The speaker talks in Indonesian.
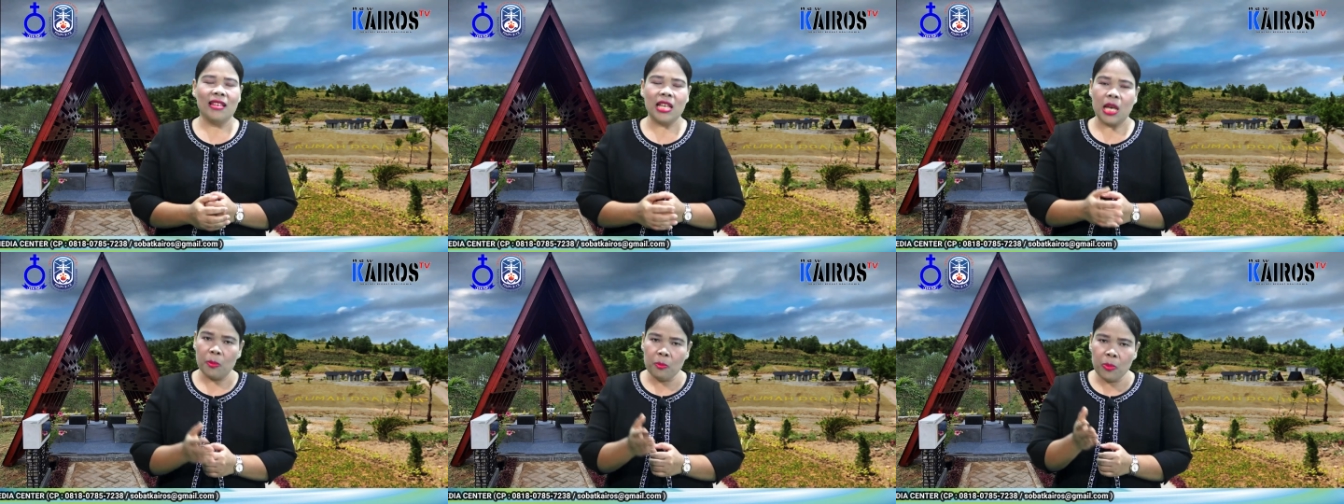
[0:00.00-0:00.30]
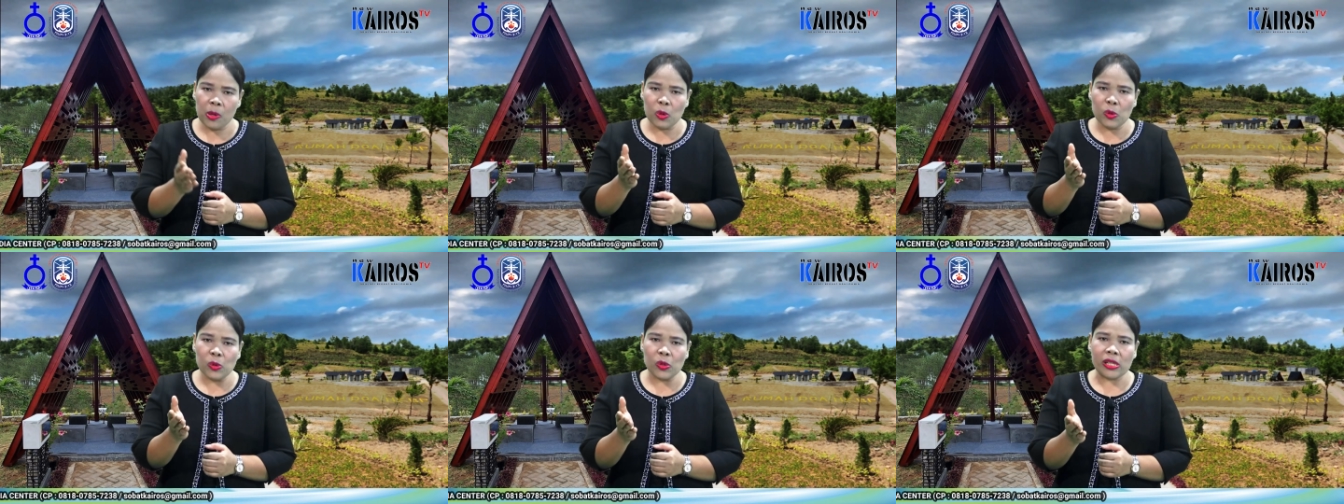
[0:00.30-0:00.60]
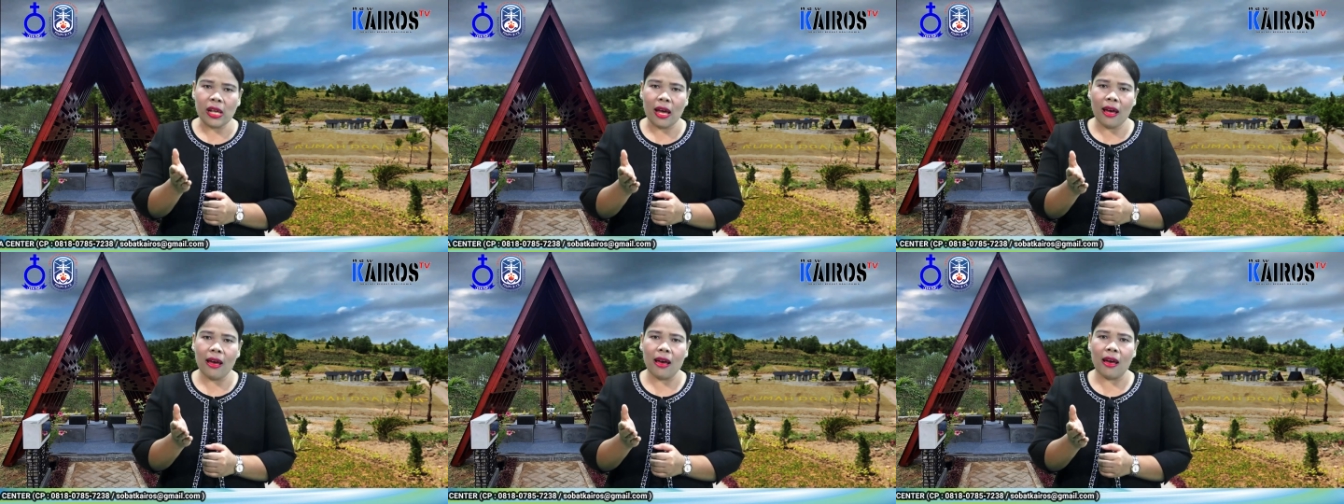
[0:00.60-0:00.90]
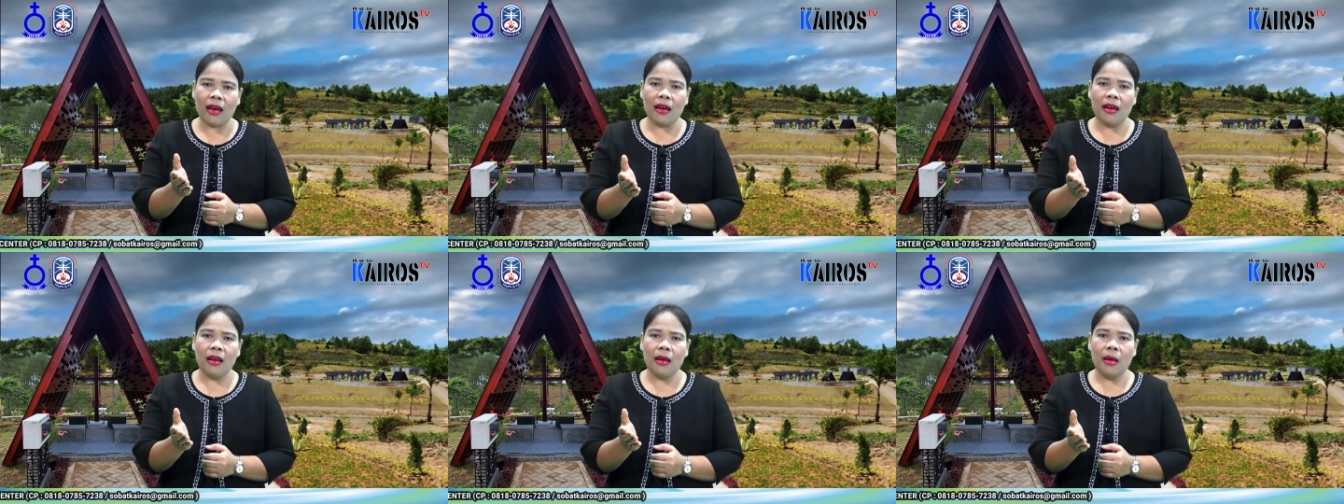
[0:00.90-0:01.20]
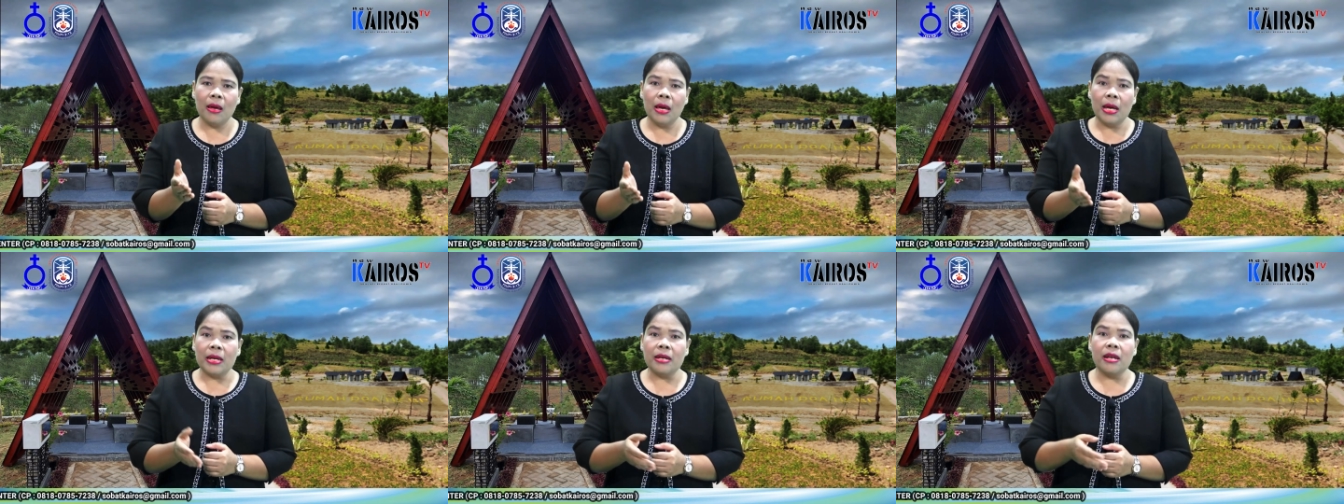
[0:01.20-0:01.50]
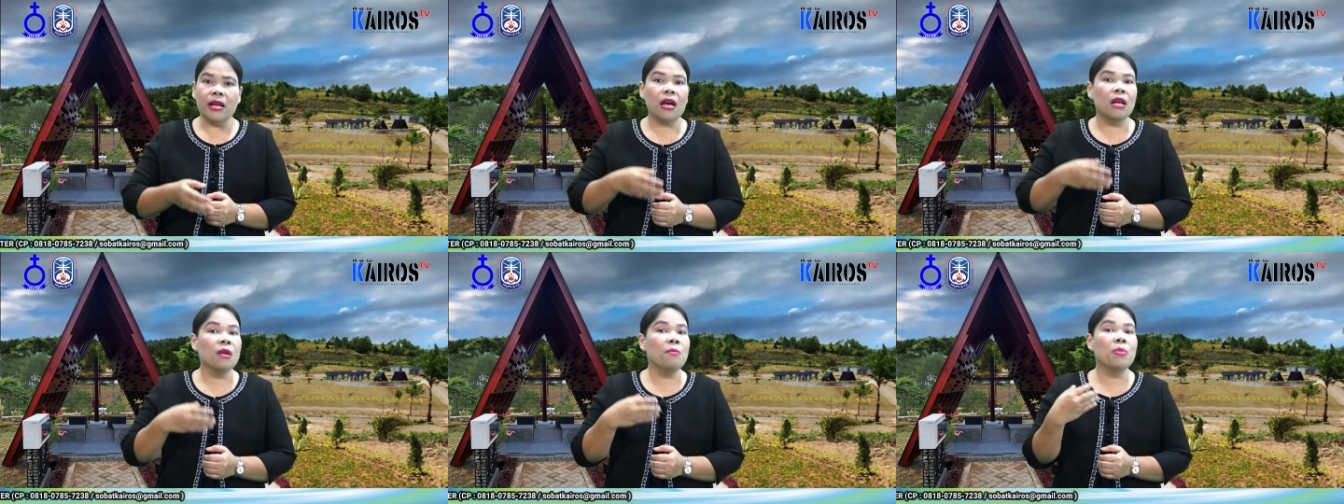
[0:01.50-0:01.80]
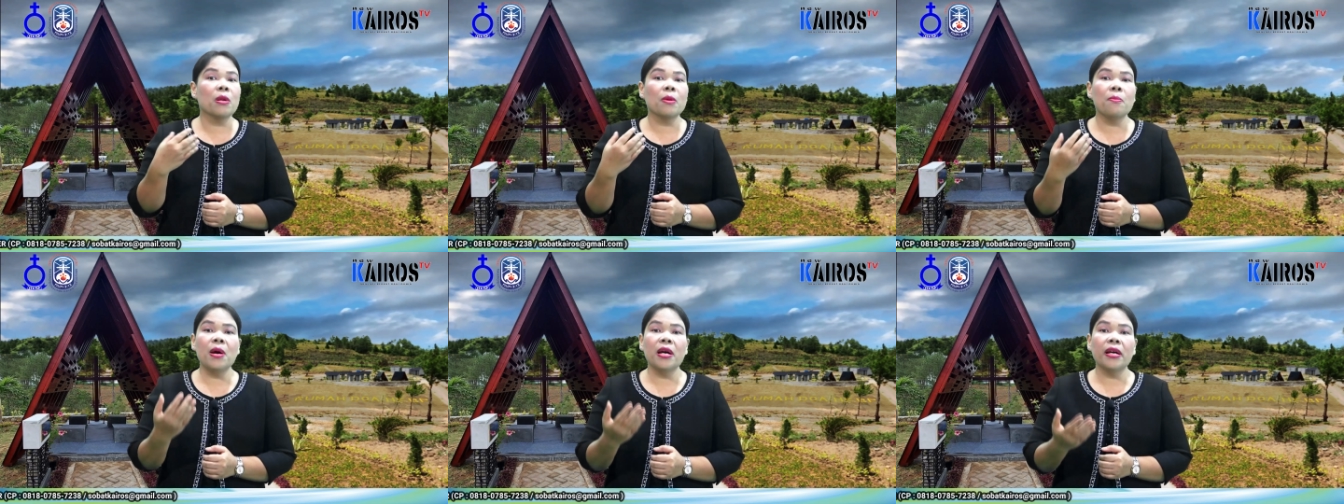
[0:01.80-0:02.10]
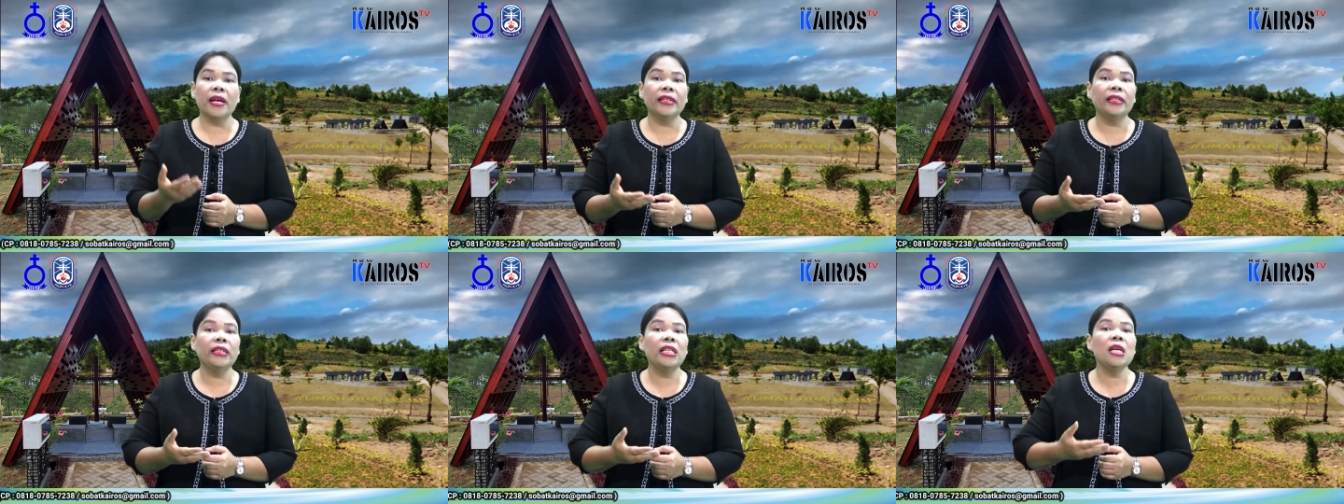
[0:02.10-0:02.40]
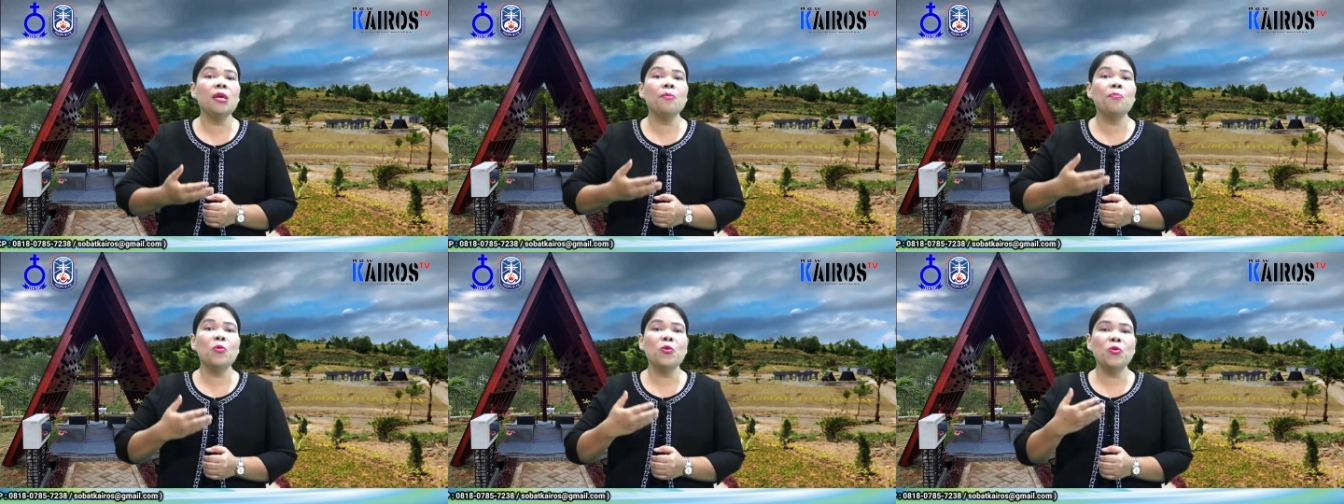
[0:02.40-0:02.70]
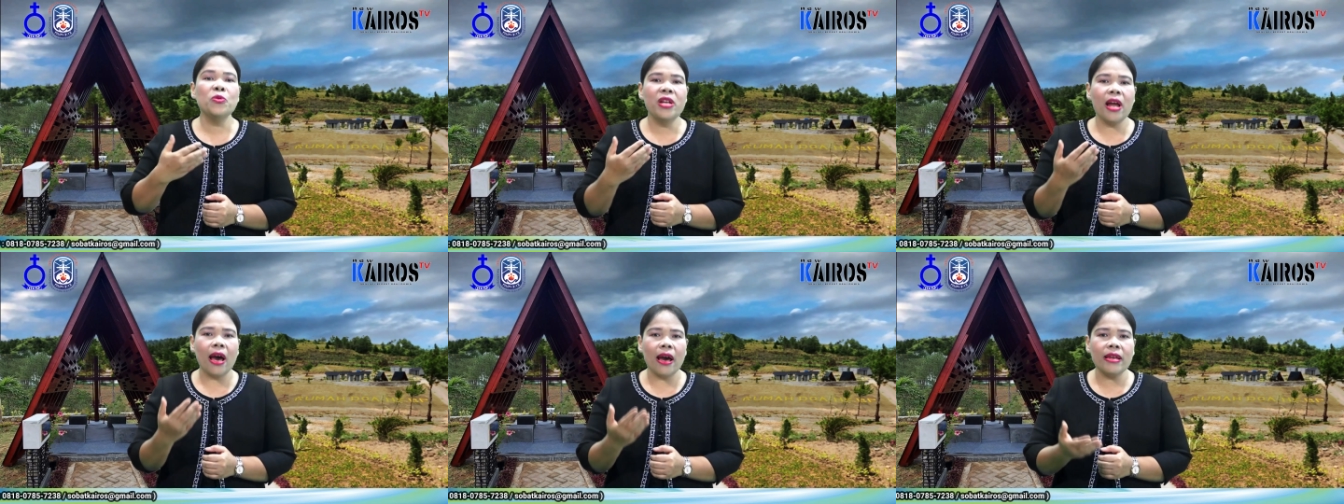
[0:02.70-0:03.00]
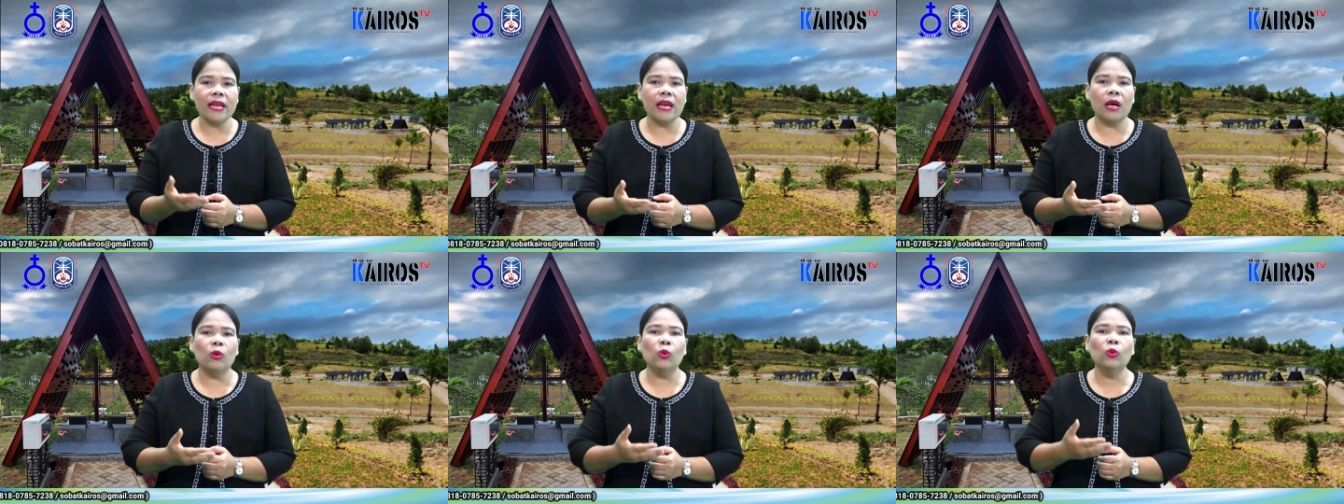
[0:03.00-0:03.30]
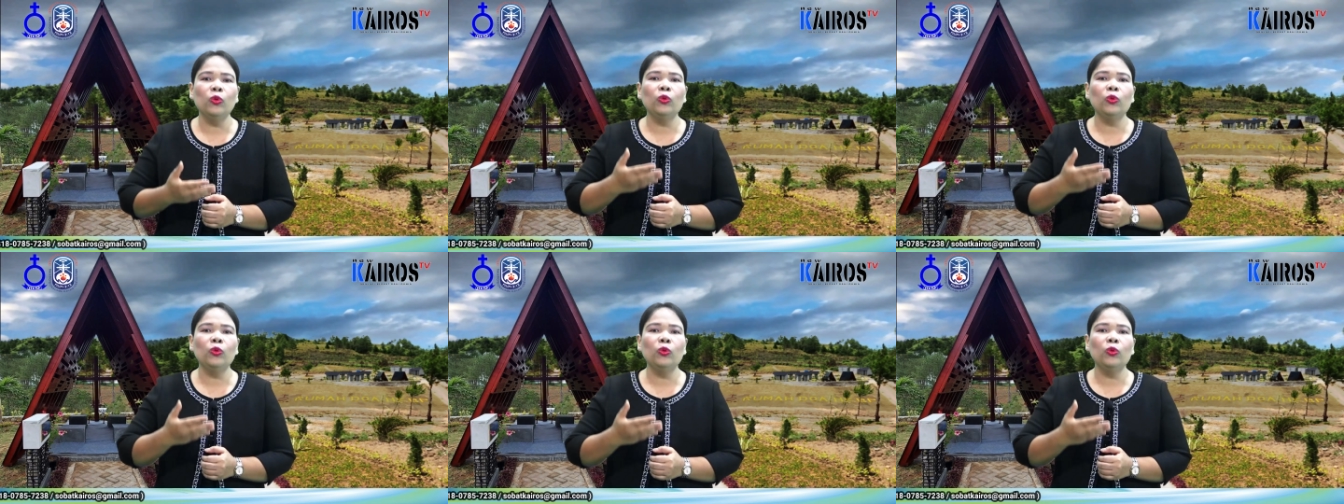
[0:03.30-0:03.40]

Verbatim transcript: yang berusaha dengan berbagai tipu daya